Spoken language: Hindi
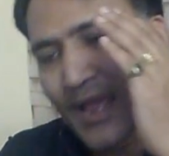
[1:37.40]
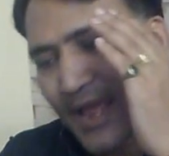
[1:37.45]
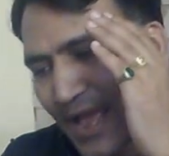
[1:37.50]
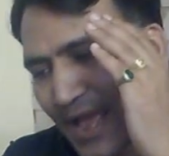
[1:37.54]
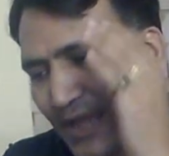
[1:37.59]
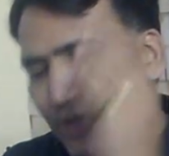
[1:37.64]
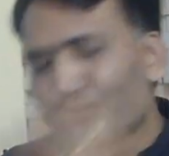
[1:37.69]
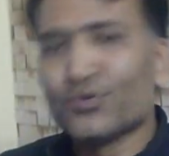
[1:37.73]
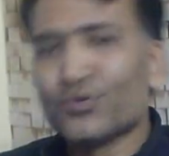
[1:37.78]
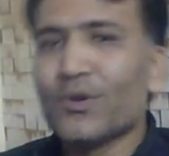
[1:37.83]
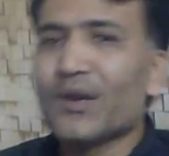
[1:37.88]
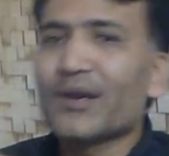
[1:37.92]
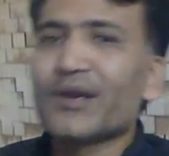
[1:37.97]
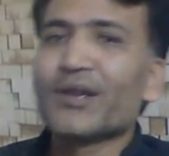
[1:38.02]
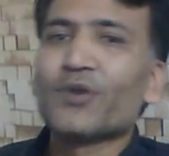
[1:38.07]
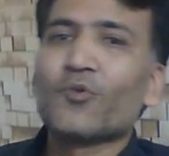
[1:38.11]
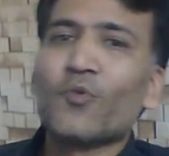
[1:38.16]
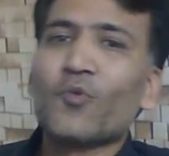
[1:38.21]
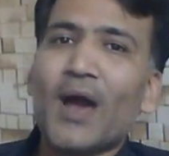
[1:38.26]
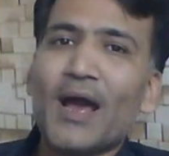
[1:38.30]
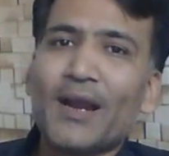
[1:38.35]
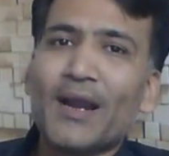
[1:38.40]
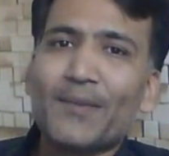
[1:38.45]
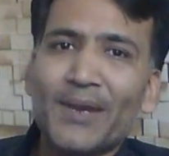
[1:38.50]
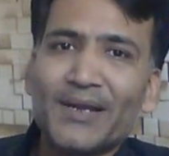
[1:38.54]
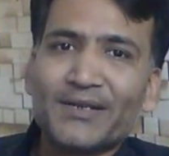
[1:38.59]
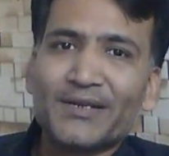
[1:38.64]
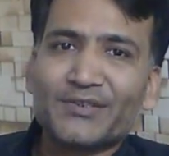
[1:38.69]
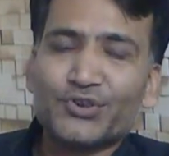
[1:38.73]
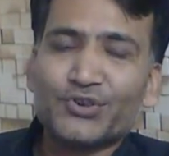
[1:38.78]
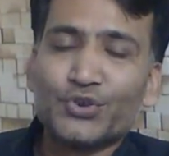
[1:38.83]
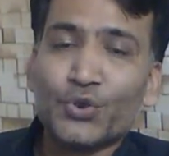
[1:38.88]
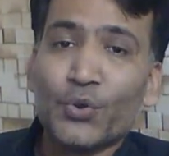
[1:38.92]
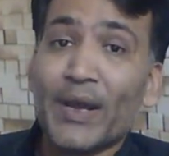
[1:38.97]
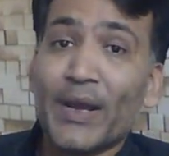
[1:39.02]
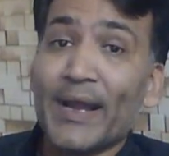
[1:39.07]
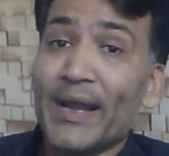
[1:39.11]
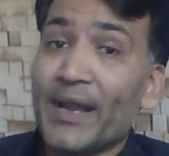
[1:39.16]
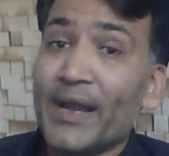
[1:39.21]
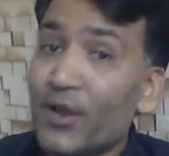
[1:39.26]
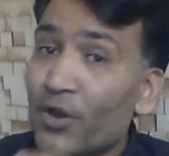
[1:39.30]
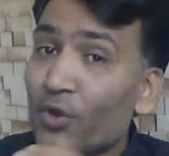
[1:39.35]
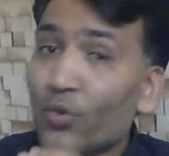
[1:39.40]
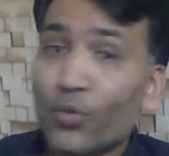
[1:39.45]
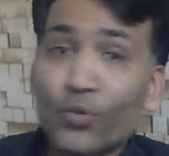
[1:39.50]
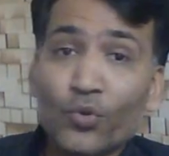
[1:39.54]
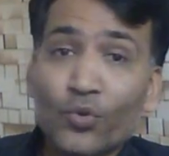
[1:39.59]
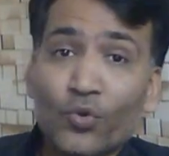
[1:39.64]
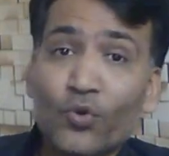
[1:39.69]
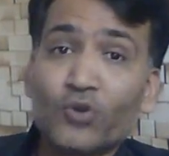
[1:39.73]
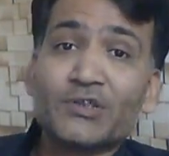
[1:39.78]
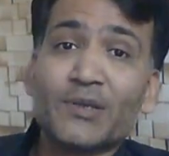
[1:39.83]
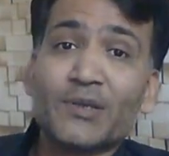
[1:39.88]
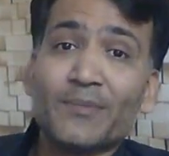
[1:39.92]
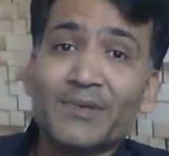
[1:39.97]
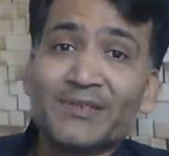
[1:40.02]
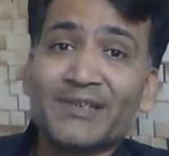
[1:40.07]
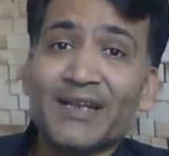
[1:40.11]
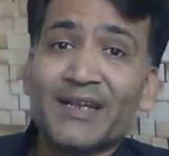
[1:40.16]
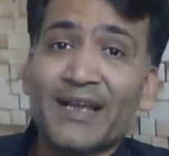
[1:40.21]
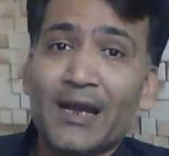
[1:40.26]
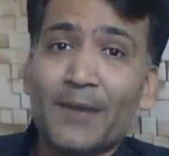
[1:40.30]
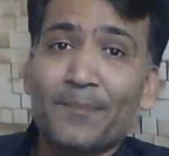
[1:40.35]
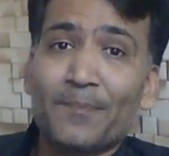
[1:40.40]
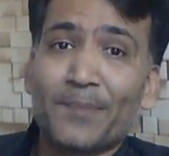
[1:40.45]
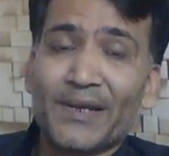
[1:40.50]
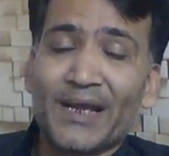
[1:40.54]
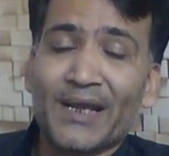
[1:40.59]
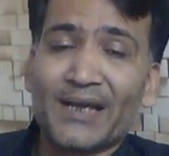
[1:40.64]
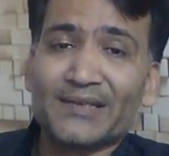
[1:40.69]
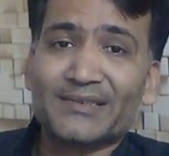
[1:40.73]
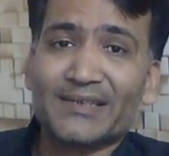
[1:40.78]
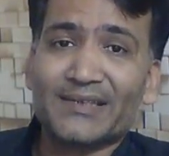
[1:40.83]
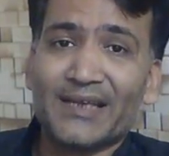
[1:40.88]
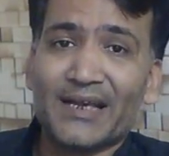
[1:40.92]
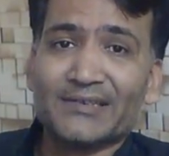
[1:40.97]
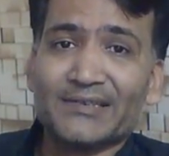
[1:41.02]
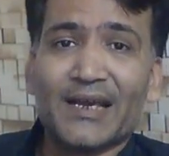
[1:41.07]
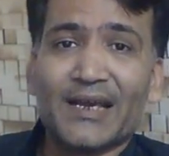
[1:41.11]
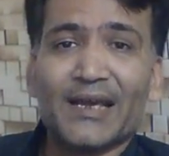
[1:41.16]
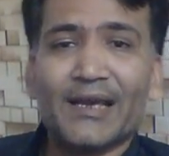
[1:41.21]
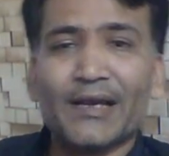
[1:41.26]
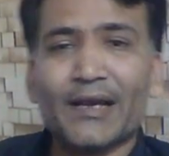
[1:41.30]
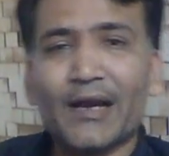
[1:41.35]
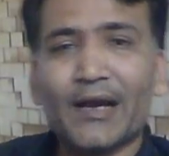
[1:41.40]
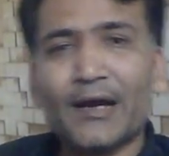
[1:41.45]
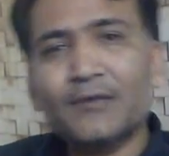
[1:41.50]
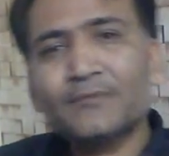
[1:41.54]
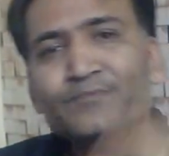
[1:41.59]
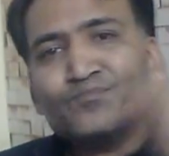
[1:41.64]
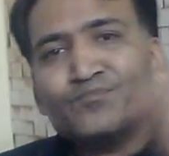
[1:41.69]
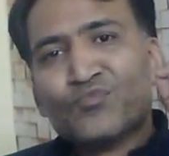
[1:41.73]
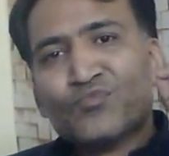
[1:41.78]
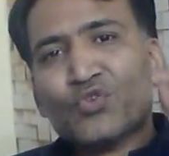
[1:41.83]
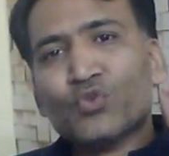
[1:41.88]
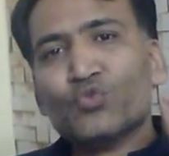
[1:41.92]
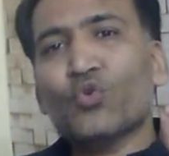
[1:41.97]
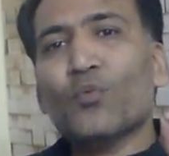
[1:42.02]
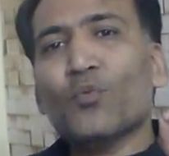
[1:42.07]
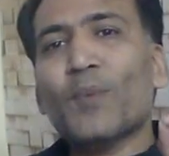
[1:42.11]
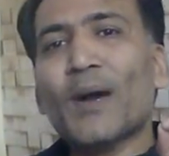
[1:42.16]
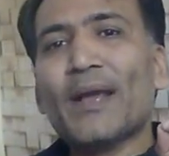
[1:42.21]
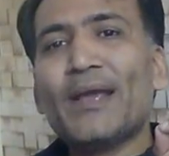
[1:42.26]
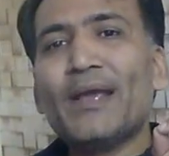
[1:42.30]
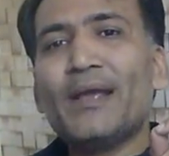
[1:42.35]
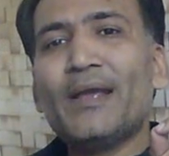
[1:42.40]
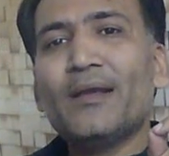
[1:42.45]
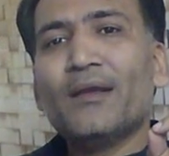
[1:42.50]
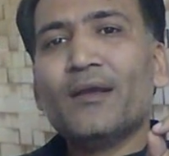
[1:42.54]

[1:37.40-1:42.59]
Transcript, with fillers: एक्चुअल रिक्वायरमेंट्स जो हैं उनको समझने का प्रयास किया जाएगा दुबई